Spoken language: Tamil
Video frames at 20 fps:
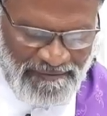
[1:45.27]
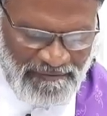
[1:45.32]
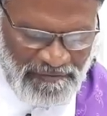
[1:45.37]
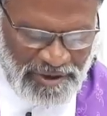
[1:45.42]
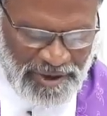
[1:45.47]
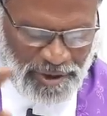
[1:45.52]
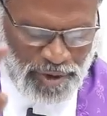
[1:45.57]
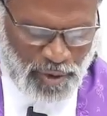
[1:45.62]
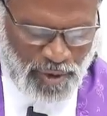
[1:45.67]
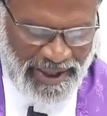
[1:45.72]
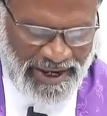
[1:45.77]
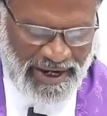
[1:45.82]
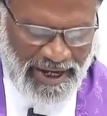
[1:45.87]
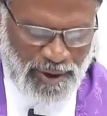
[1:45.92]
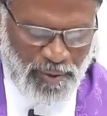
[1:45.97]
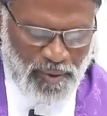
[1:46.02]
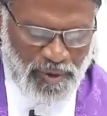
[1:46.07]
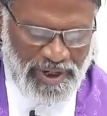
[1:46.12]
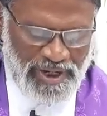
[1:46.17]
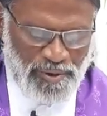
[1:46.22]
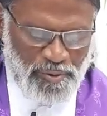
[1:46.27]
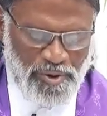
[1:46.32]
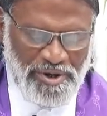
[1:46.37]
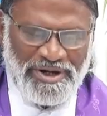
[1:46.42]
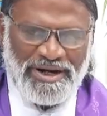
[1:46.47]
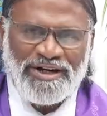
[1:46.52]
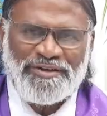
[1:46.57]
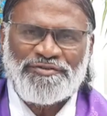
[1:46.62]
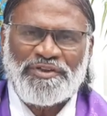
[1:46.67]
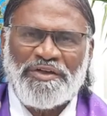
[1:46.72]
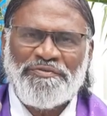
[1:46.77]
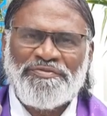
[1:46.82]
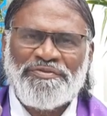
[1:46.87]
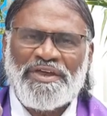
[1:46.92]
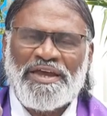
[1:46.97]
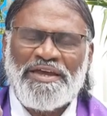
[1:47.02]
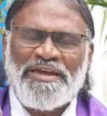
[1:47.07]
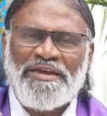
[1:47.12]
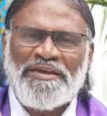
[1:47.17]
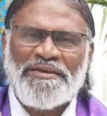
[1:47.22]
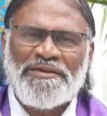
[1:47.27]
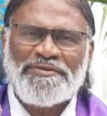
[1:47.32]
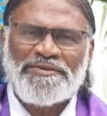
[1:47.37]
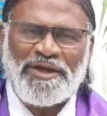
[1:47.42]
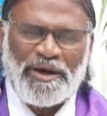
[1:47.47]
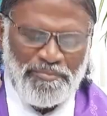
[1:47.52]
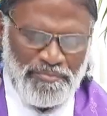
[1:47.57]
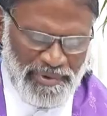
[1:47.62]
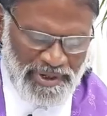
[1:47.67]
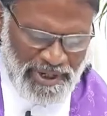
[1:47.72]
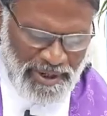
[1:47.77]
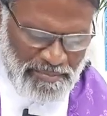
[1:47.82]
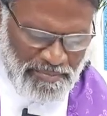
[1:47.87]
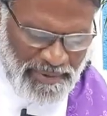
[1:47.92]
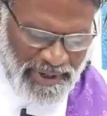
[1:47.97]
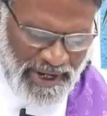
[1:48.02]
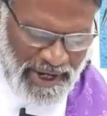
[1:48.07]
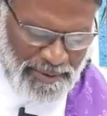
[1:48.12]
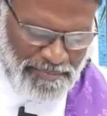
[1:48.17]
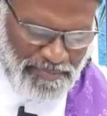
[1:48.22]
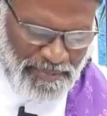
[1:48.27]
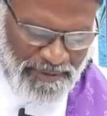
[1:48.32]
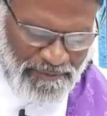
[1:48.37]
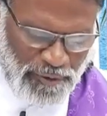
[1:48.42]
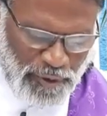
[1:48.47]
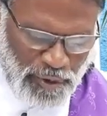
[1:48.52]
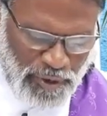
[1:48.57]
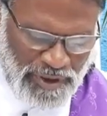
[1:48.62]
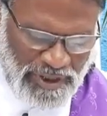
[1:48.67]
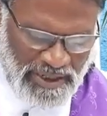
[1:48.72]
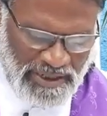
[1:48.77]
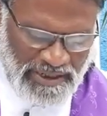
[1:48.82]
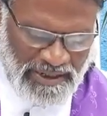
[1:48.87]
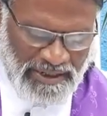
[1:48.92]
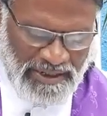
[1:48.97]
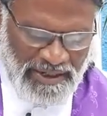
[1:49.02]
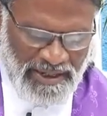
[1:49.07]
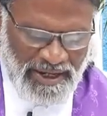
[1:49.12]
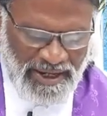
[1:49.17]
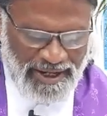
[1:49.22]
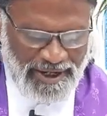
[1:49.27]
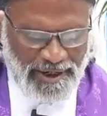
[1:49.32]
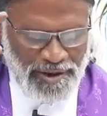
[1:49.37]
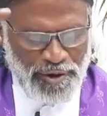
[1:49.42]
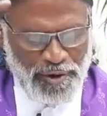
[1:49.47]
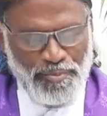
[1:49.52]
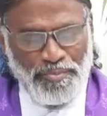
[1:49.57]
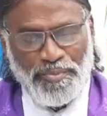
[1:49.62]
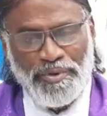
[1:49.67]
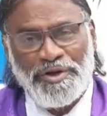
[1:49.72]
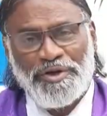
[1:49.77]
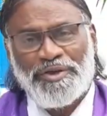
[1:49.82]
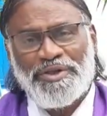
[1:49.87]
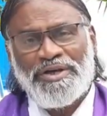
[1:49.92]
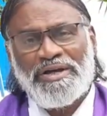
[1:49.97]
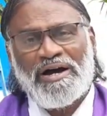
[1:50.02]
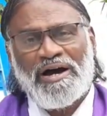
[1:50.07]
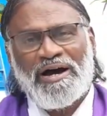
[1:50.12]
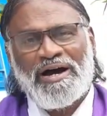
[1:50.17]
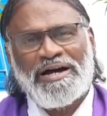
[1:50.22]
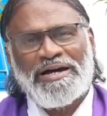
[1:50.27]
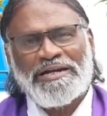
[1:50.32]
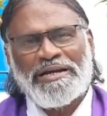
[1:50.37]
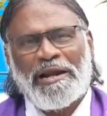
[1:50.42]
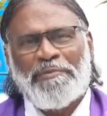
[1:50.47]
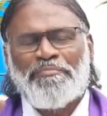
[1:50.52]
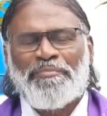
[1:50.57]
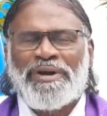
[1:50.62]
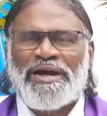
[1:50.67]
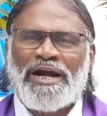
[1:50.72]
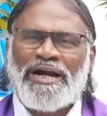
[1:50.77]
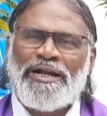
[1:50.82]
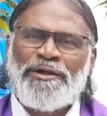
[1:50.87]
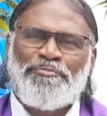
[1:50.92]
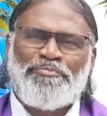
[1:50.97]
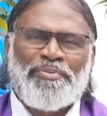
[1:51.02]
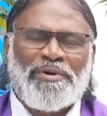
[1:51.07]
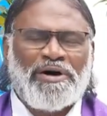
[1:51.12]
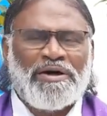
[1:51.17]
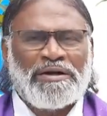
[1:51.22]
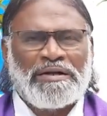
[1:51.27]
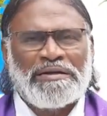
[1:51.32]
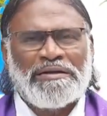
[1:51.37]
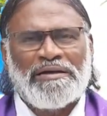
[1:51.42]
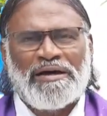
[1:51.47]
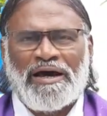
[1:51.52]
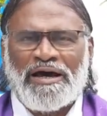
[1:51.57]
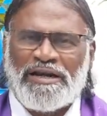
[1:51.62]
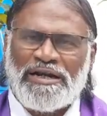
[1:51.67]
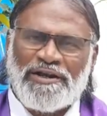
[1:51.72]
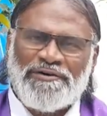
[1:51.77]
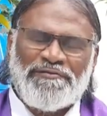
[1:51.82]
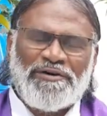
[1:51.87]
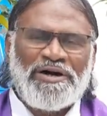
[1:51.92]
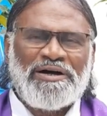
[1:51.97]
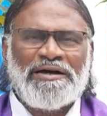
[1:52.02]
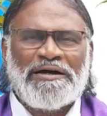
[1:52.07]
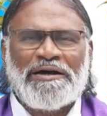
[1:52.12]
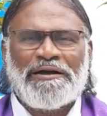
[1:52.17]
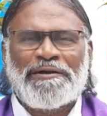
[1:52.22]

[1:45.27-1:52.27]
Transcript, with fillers: விண்ணுலகில் உள்ள உங்கள் தந்தை தம்மிடம் கேட்பவருக்கு இன்னும் மிகுதியாக நன்மை அளிப்பார் அல்லவா